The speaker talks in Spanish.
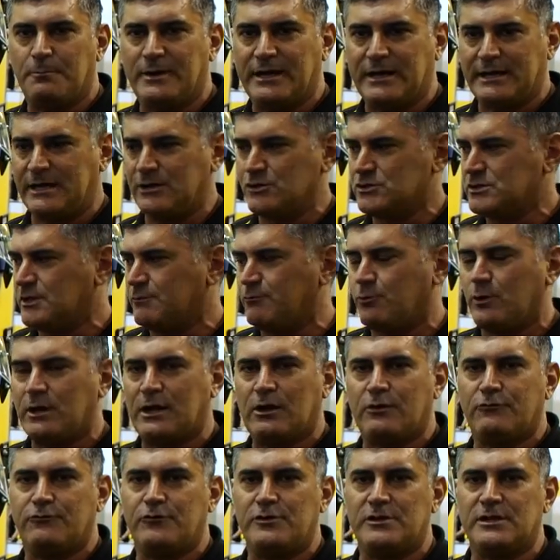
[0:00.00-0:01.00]
para que no se pueda
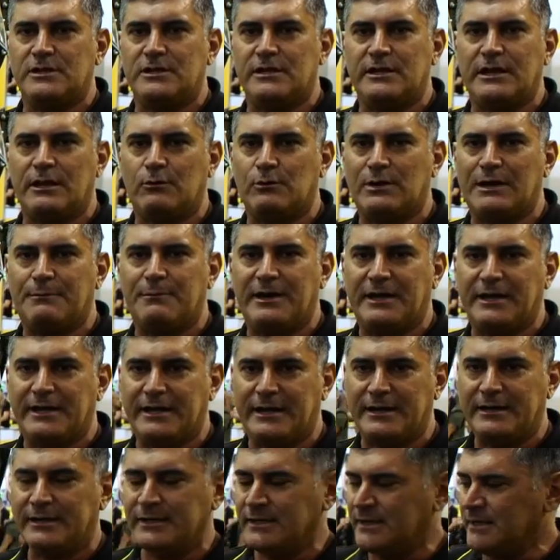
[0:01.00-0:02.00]
confundir de ninguna
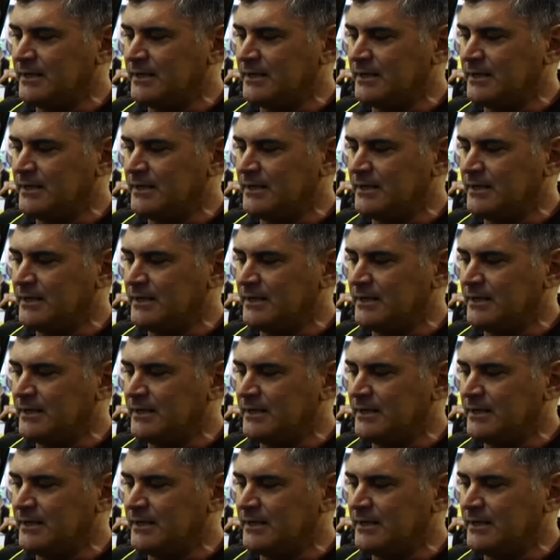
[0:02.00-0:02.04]
manera.